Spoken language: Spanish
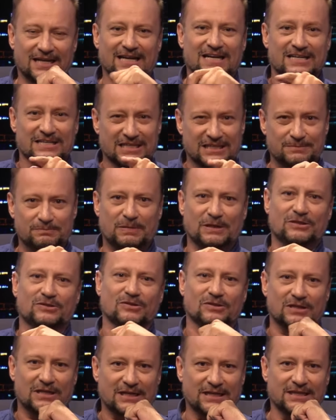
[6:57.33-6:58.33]
el respeto
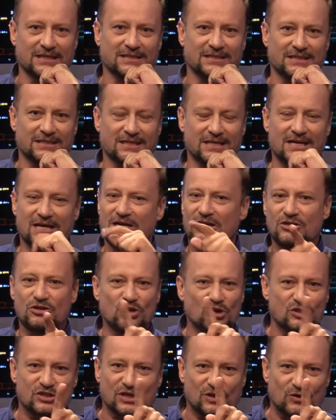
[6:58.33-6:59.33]
de la gente.
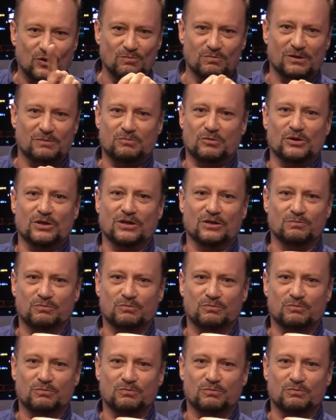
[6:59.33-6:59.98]
No se compra poniendo